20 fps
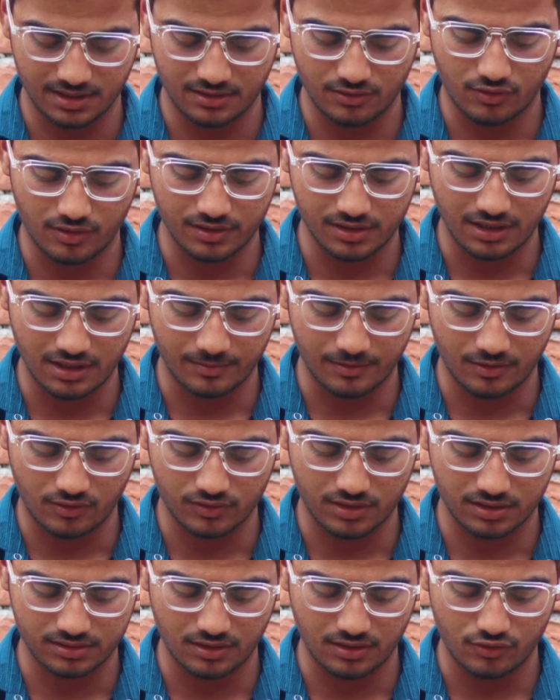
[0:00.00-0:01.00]
स्क्रीन रिकॉर्डिंग यहाँ
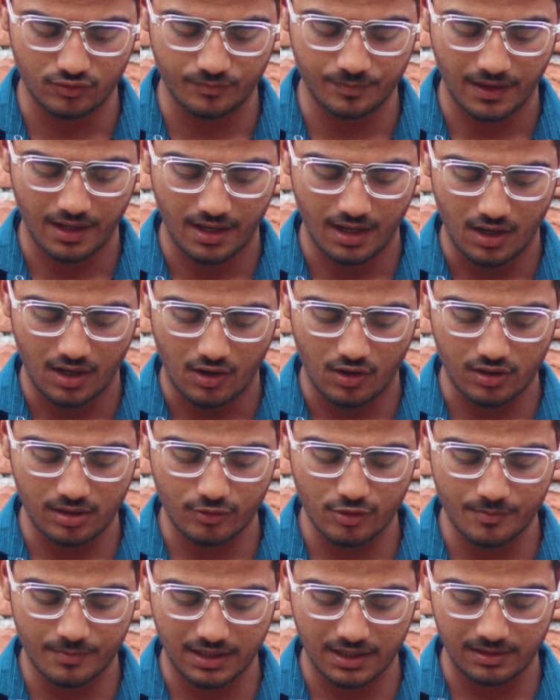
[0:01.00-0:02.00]
पर ऑन करता हूँ
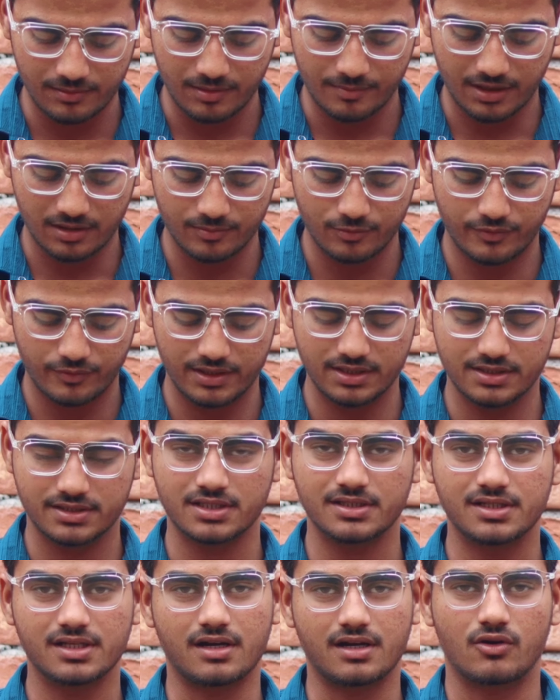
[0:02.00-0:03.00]
और आपको बगल में हमारा
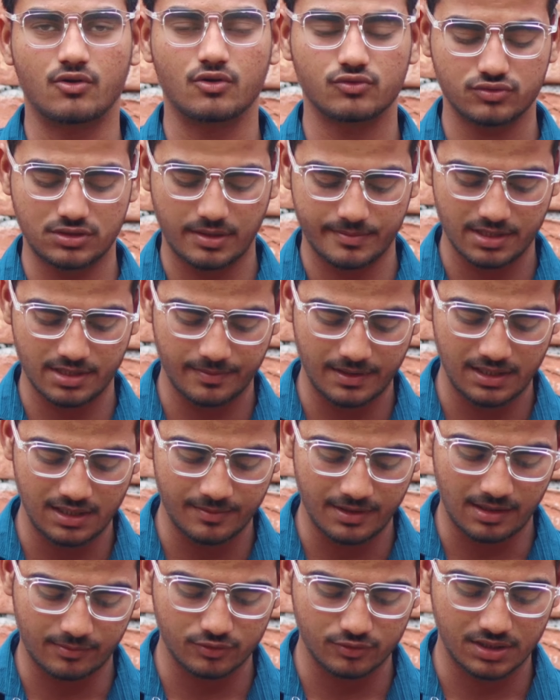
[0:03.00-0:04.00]
मोबाइल स्क्रीन दिख रहा होगा तो सबसे
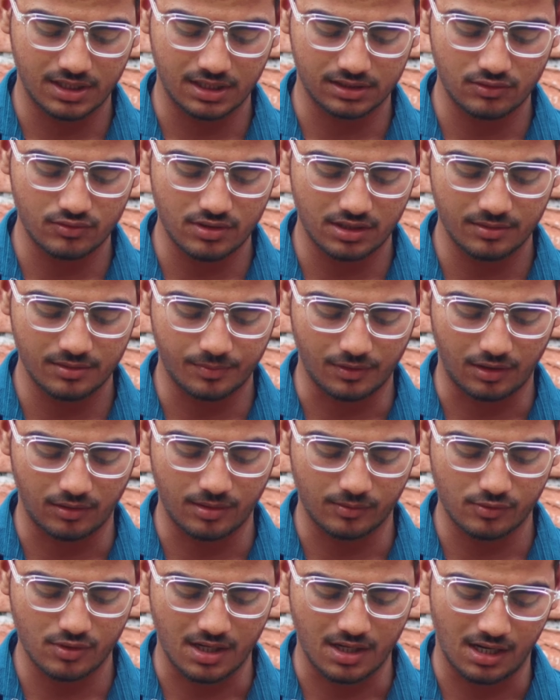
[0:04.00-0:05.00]
पहले मैं आपको दिखाता हूँ कि
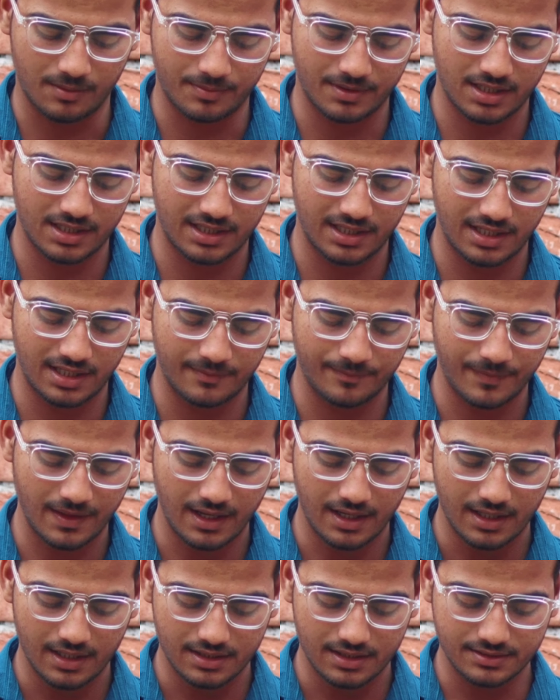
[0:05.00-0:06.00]
प्रॉब्लम आपको कहाँ पर आ रही
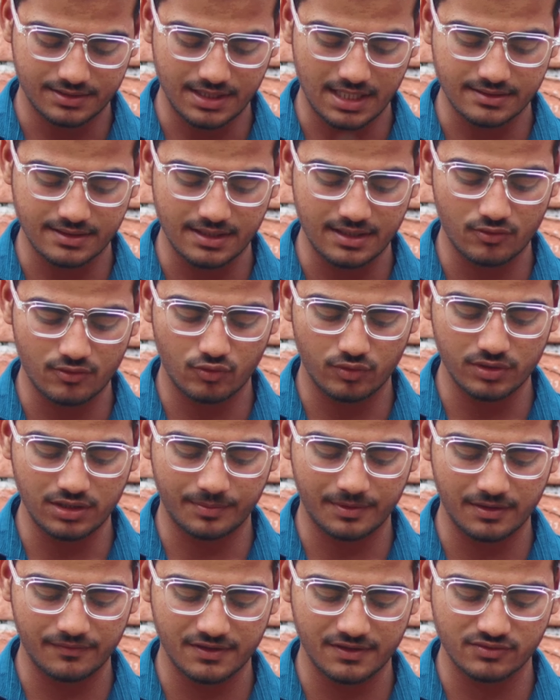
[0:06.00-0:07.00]
है जैसे ही
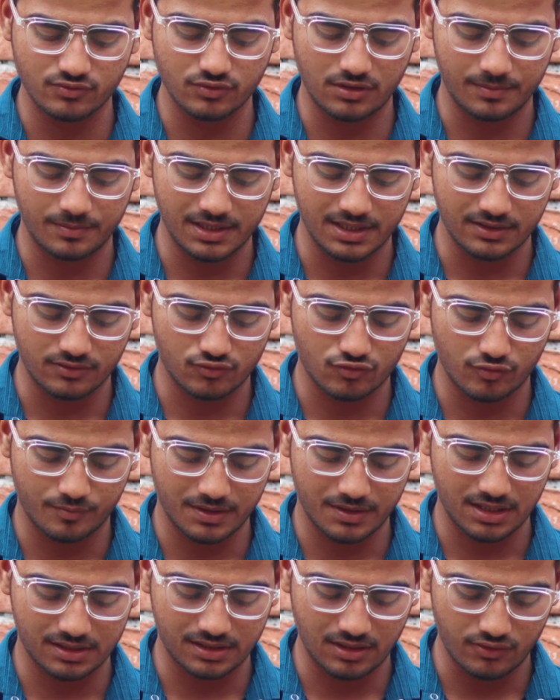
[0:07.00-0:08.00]
कोई अपने फेसबुक अपलीकेशन
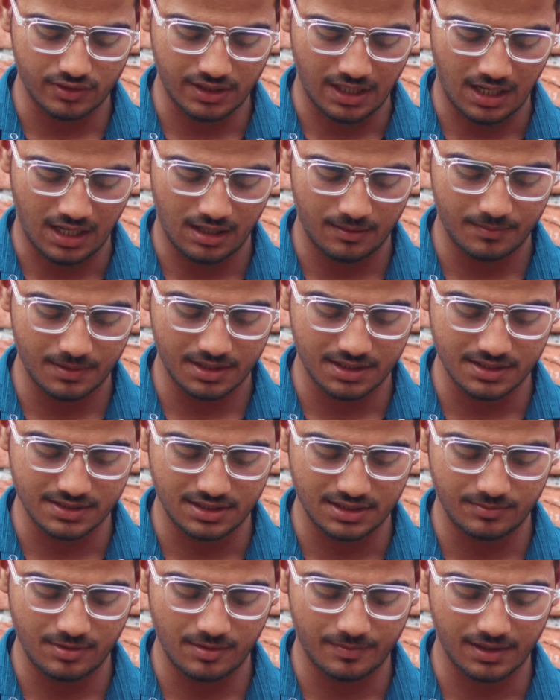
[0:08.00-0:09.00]
को ओपन करता है और यहाँ पर
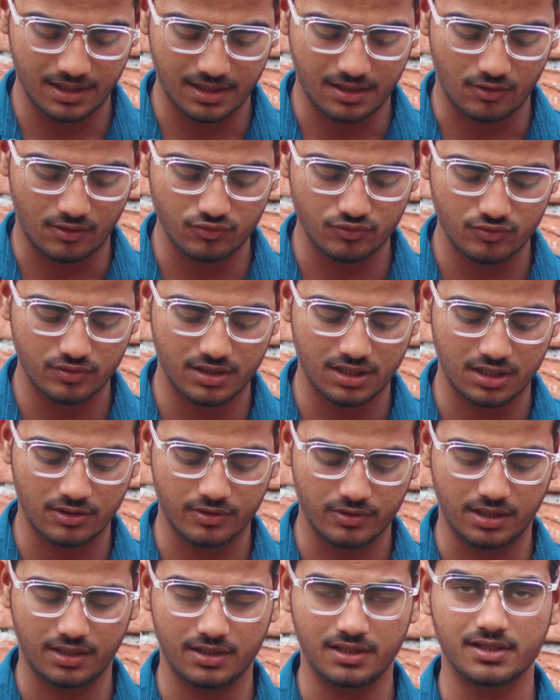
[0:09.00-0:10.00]
किसी भी अपने अकाउंट को
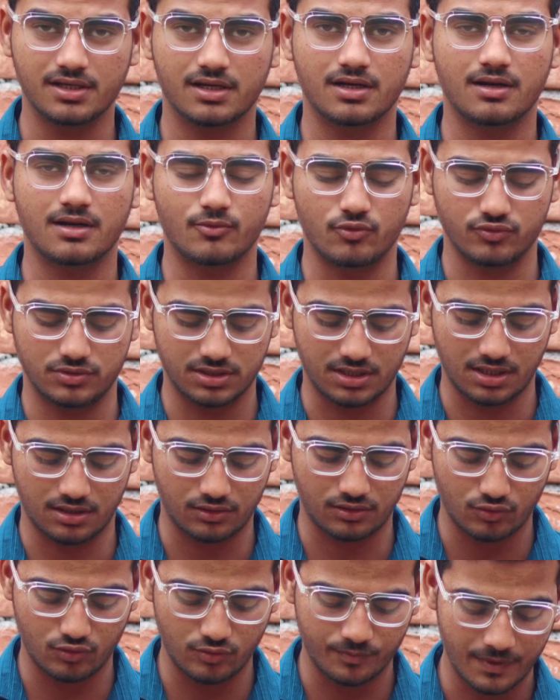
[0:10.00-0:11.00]
रिकवर करने की अगर आप कोशिश
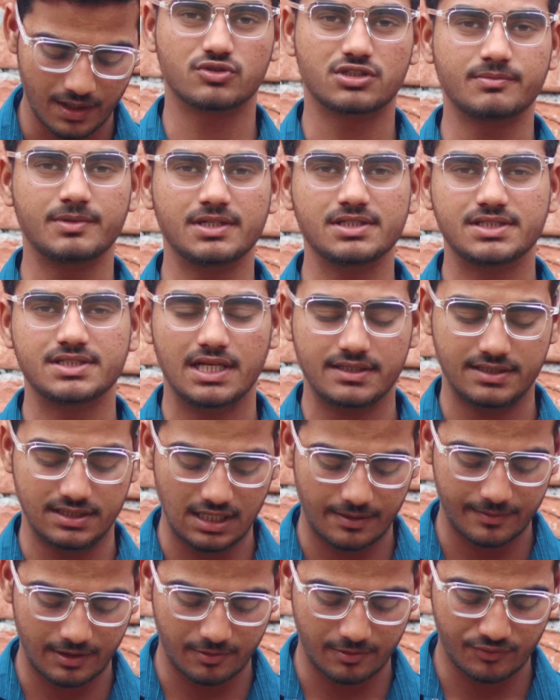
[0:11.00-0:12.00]
करते हो उसके बाद
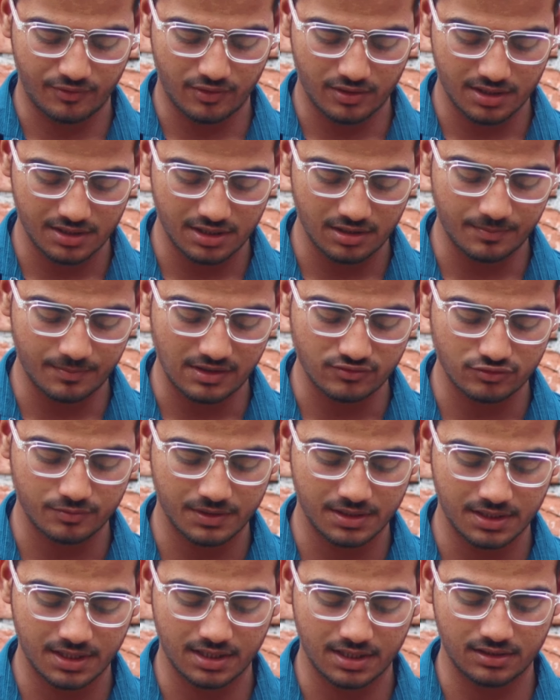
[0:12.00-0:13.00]
जैसे ही आप यहाँ पर फॉरगेटन
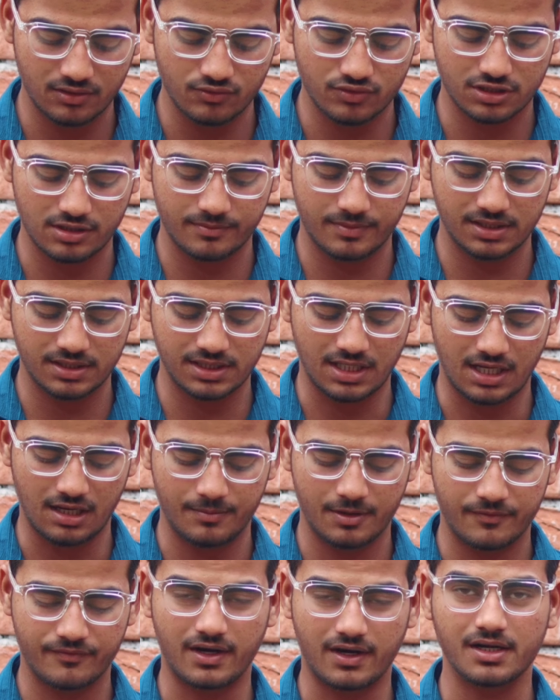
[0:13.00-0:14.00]
पासवर्ड पर क्लिक करते हो उसके बाद
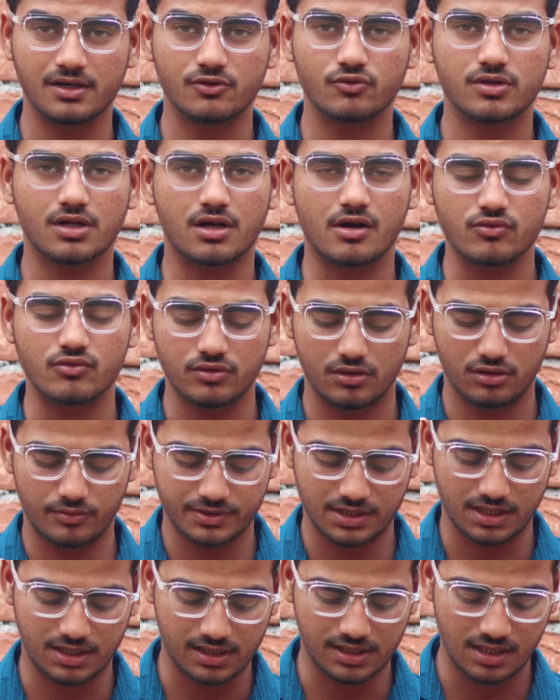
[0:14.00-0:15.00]
यहाँ पर फाइंड योर अकाउंट
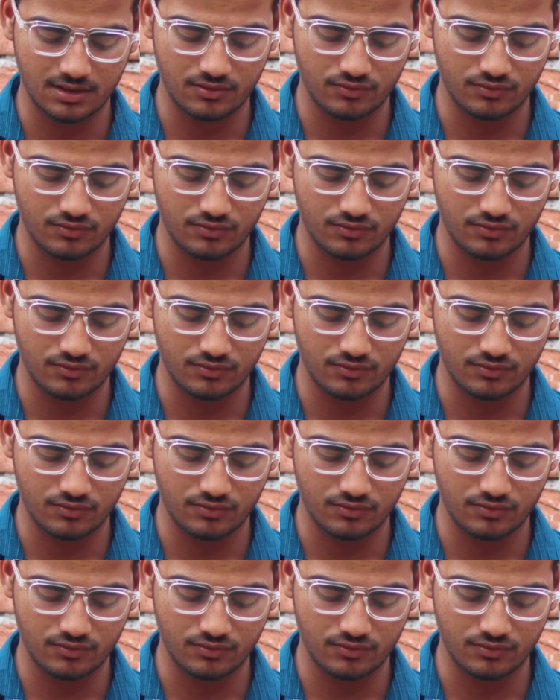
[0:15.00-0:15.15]
वाला ऑप्शन